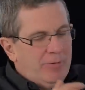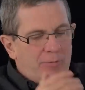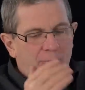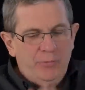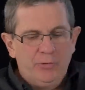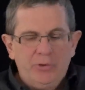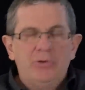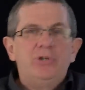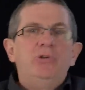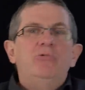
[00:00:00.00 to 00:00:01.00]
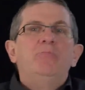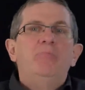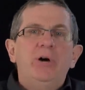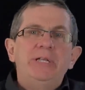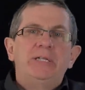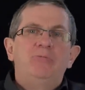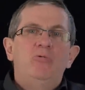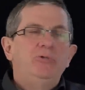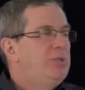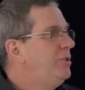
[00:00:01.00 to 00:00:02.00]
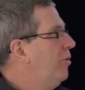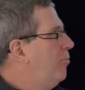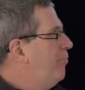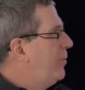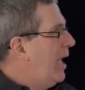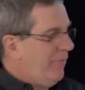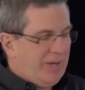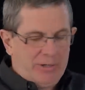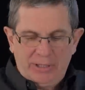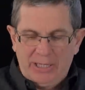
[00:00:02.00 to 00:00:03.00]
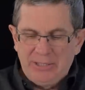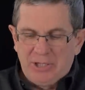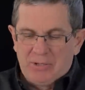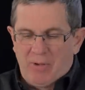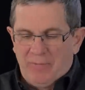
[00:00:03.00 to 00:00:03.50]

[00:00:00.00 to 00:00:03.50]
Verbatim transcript: Vu que j'ai eu une bonne exposition avec le gris, ce que je vais